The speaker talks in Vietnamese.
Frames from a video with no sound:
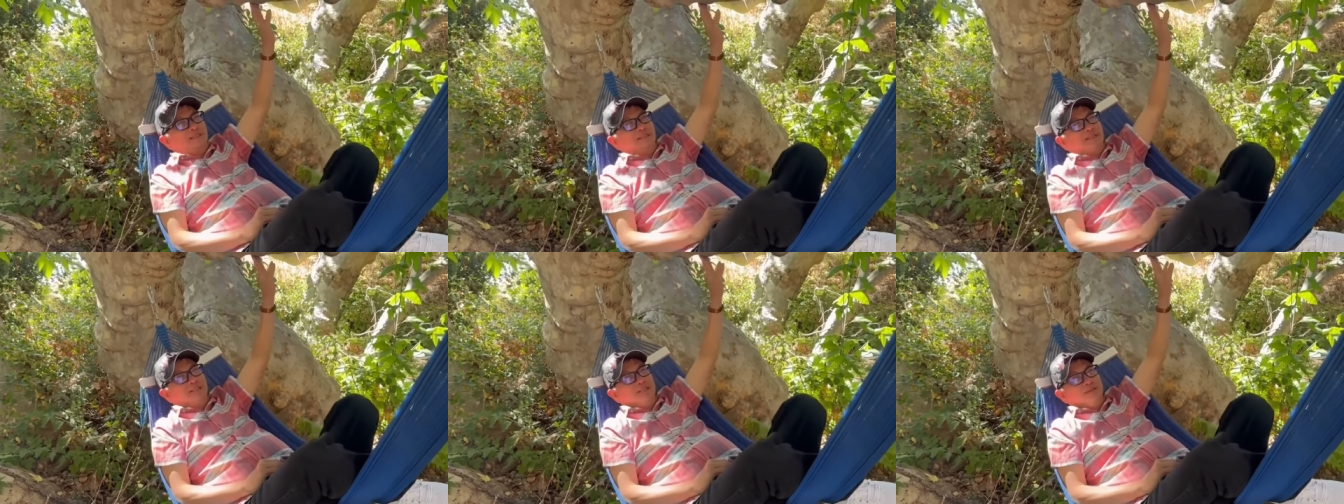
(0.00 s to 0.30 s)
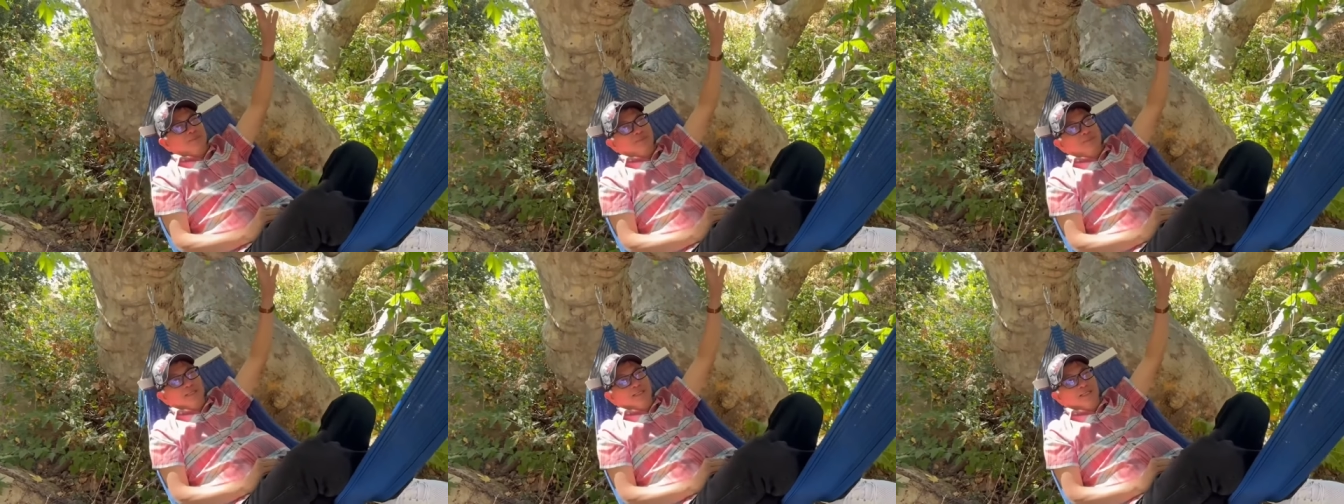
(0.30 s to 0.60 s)

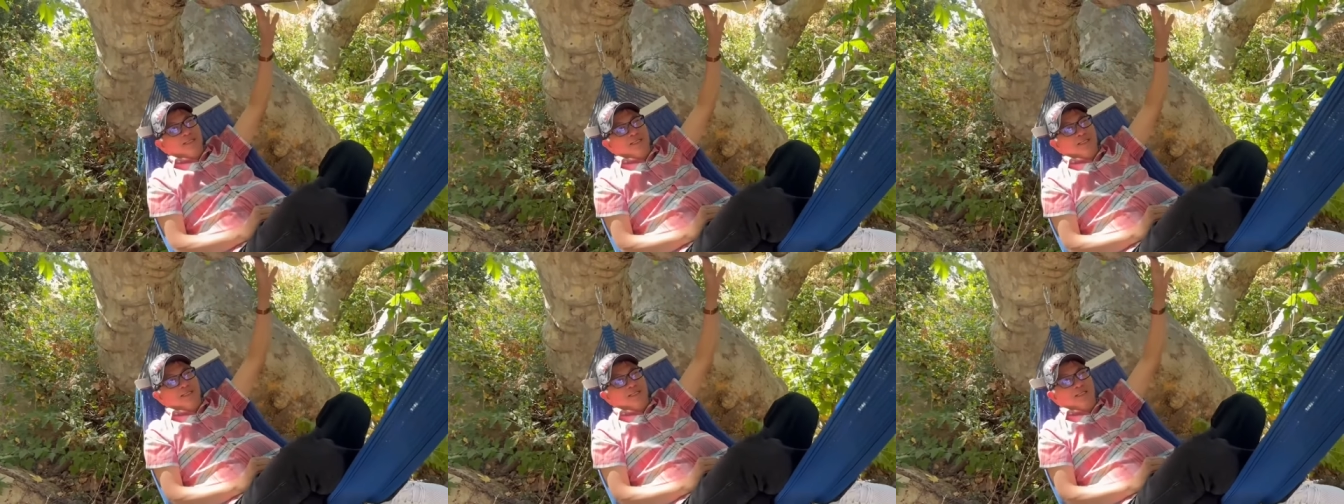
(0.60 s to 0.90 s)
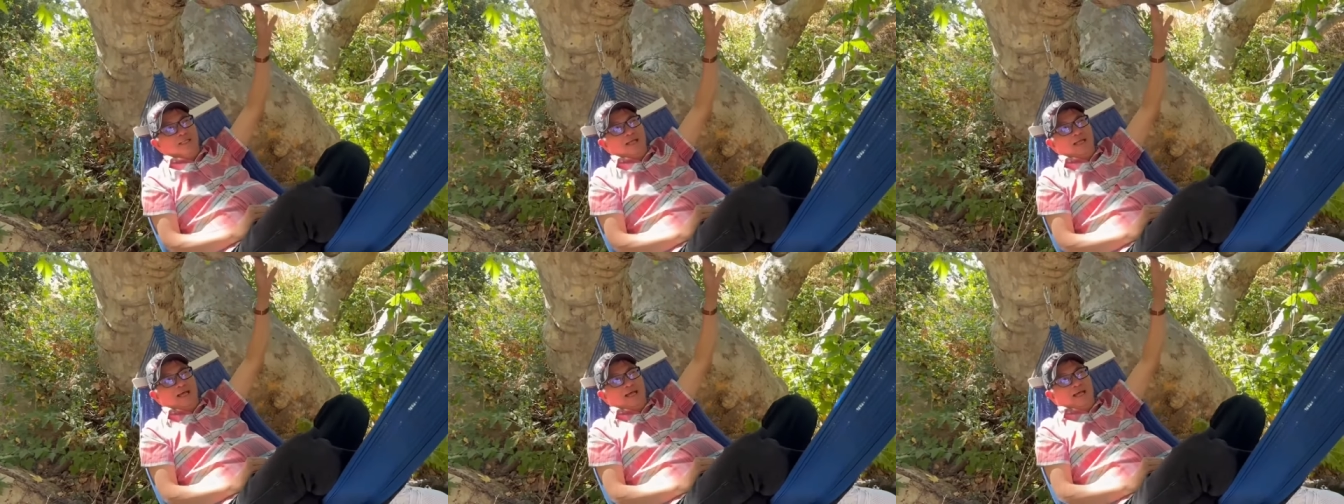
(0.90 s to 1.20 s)
thêm nữa
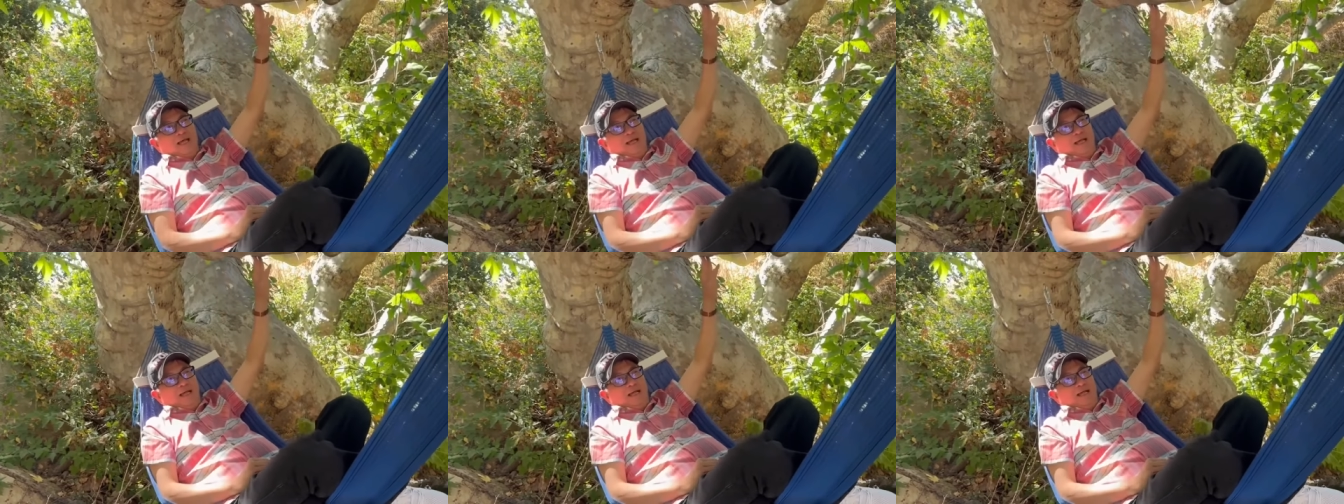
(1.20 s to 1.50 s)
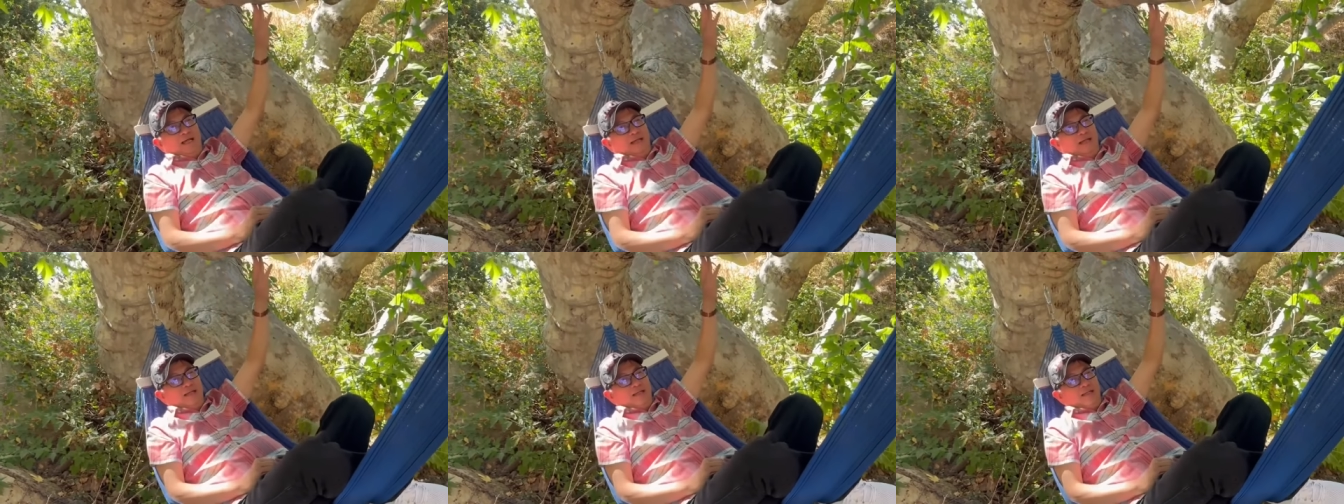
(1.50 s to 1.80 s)

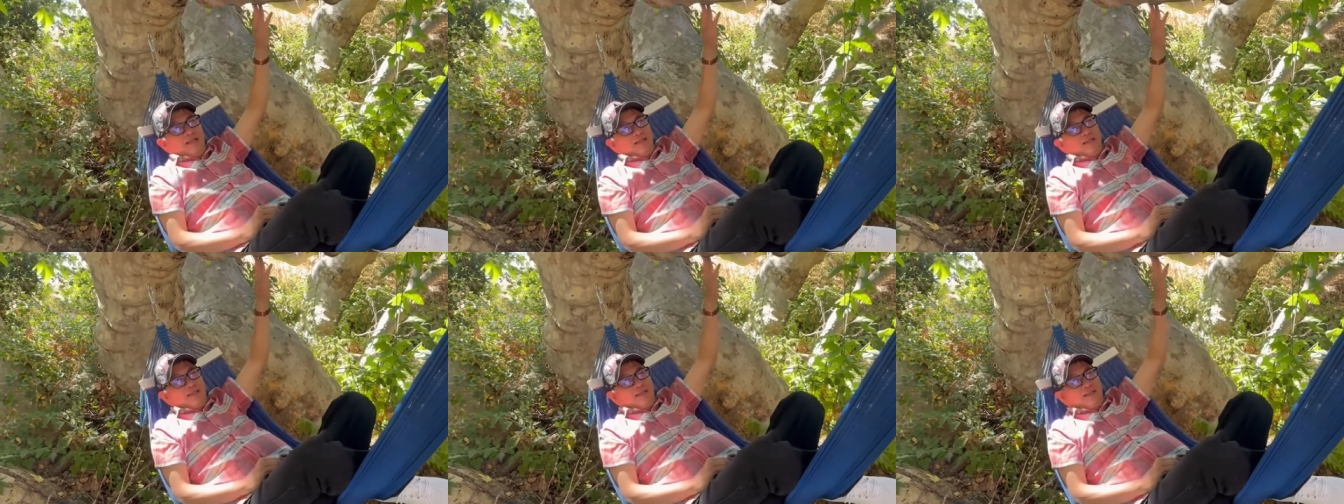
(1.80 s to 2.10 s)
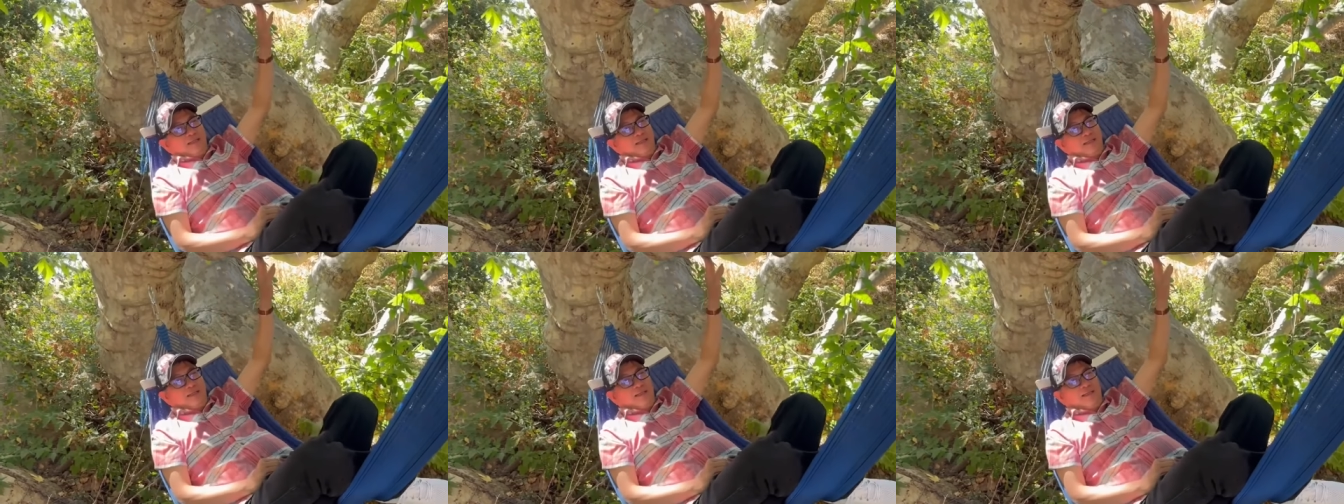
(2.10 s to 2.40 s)
là
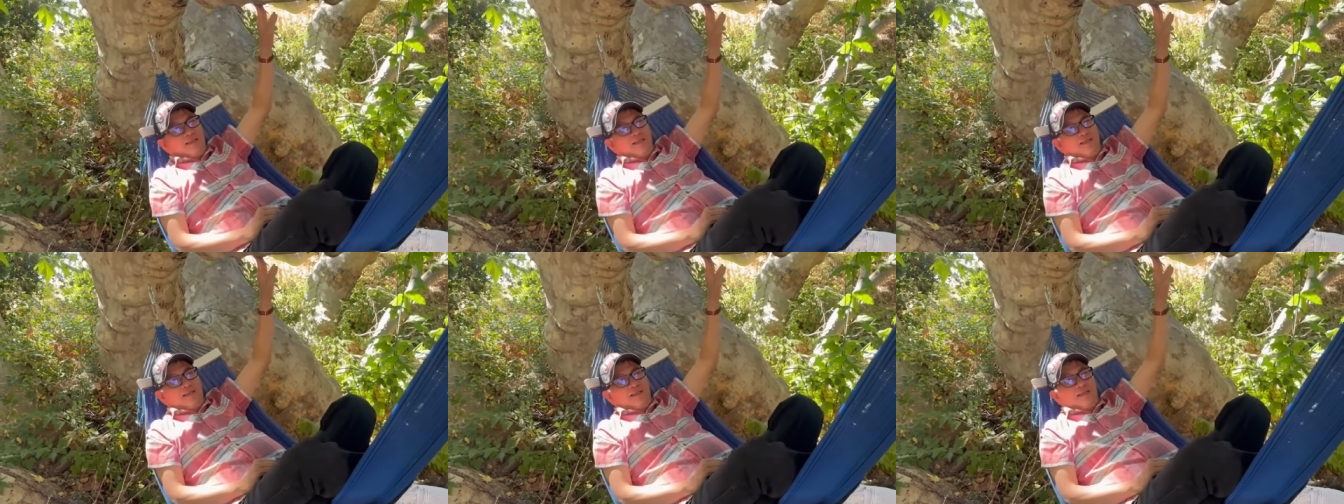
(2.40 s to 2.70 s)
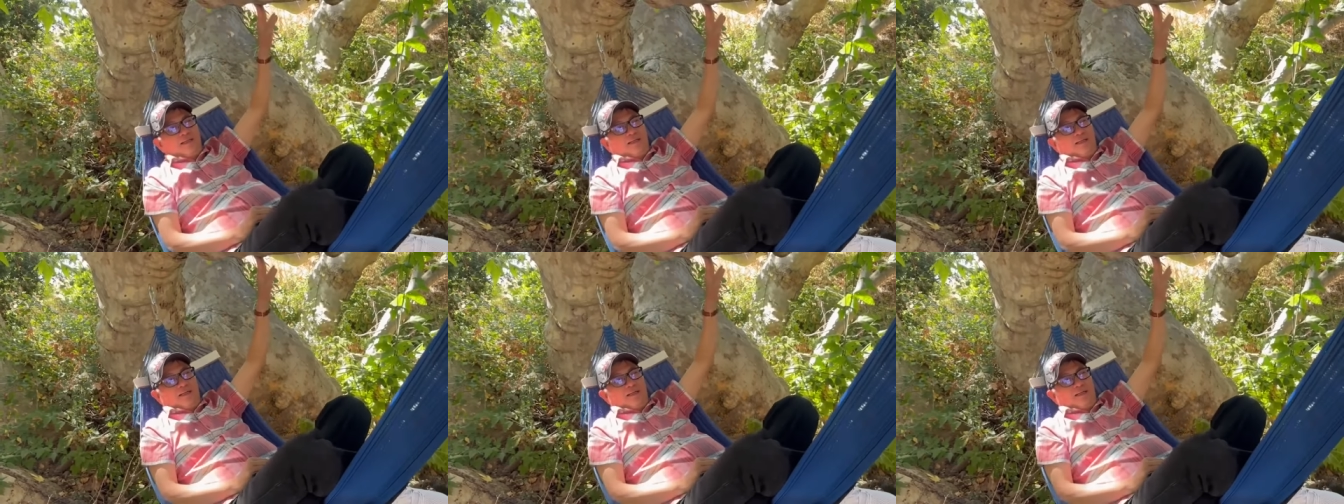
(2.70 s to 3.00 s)

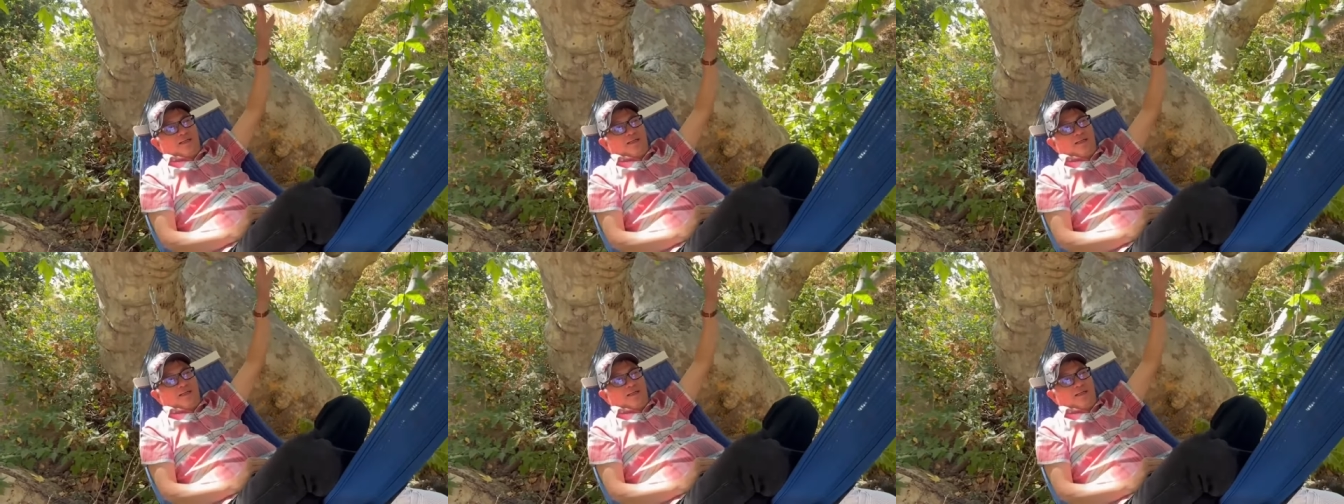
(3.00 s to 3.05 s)
à,